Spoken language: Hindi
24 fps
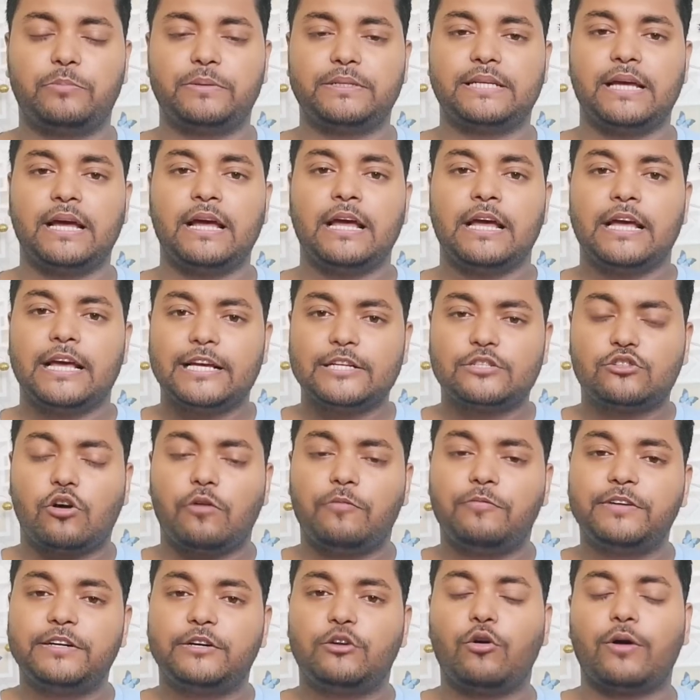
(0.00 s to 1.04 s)
रुपीज़ है इसको
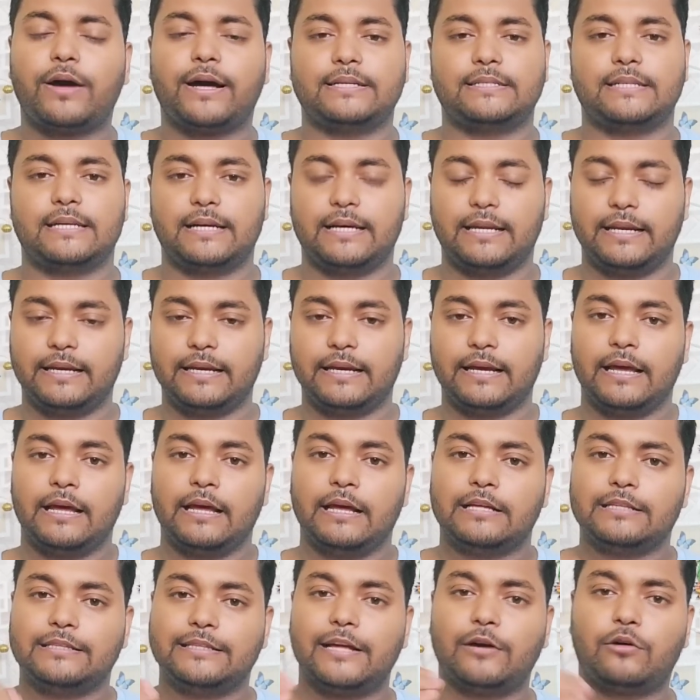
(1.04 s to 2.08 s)
विड्रॉ कैसे करेंगे
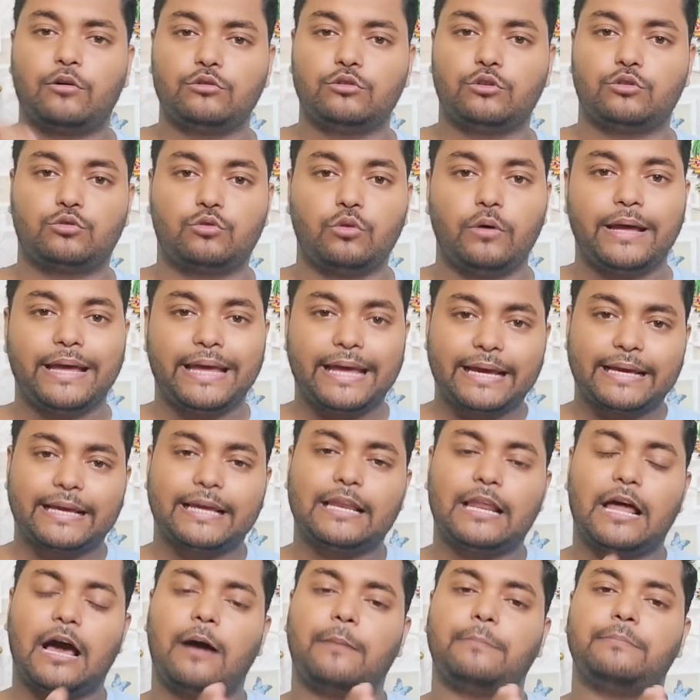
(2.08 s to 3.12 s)
देखो दोस्तों
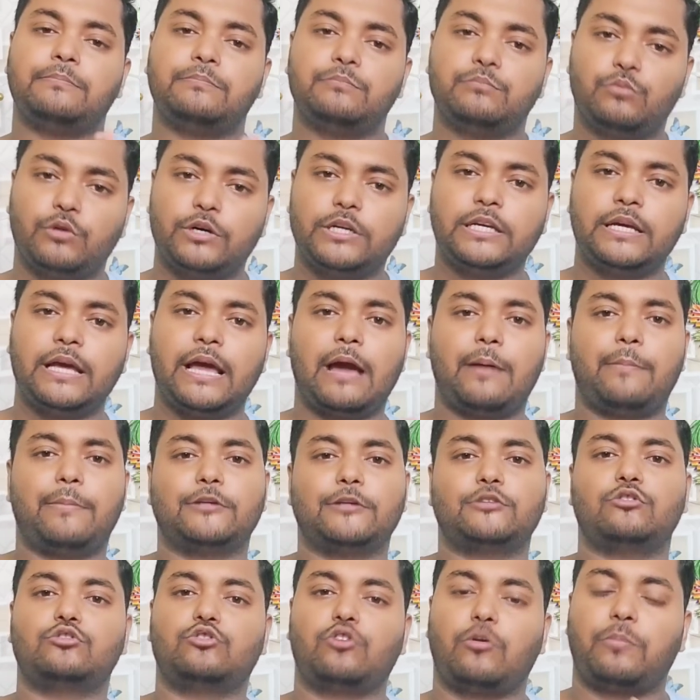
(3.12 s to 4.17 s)
अगेन हम वही
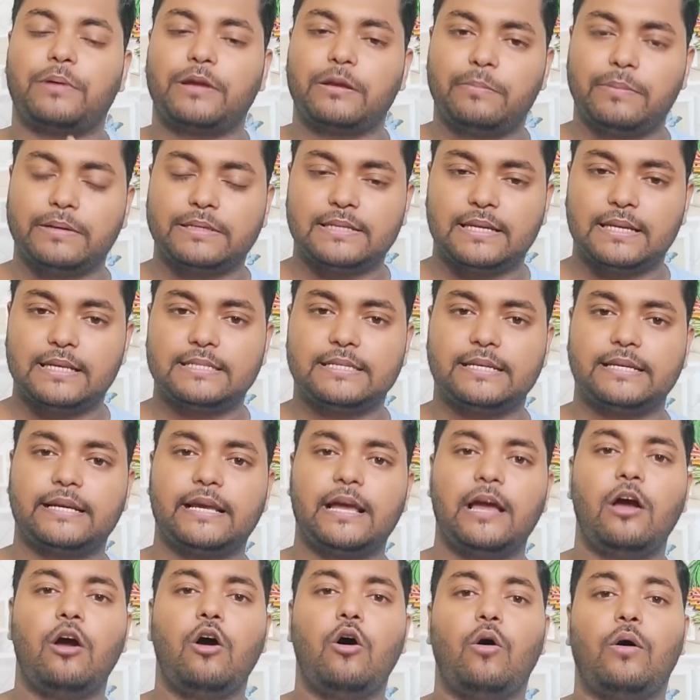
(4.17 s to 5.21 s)
अमेजोन शॉपिंग पे चले
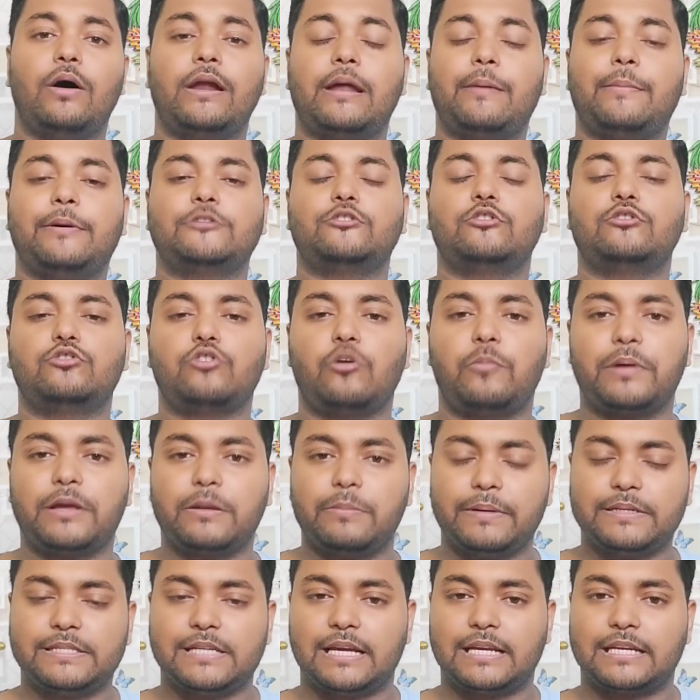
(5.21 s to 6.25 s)
जाएंगे और अमेजोन
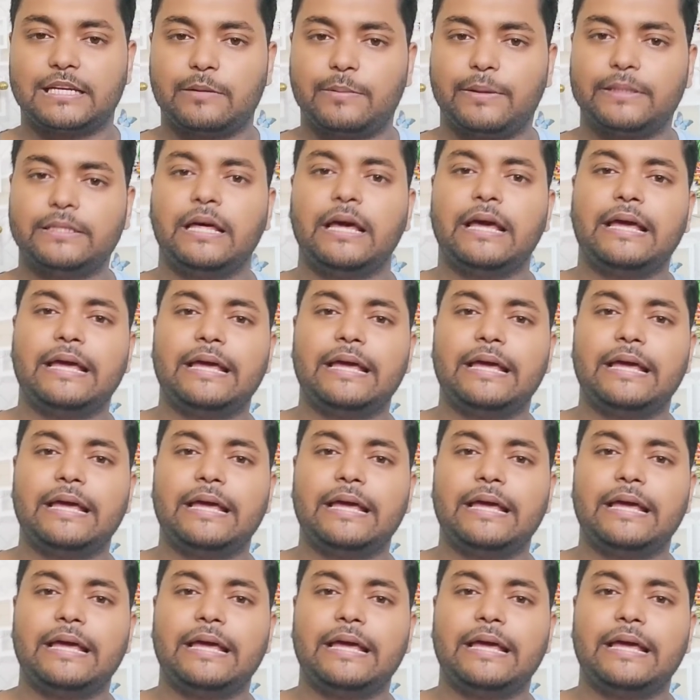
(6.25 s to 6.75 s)
शॉपिंग पे जाने के बाद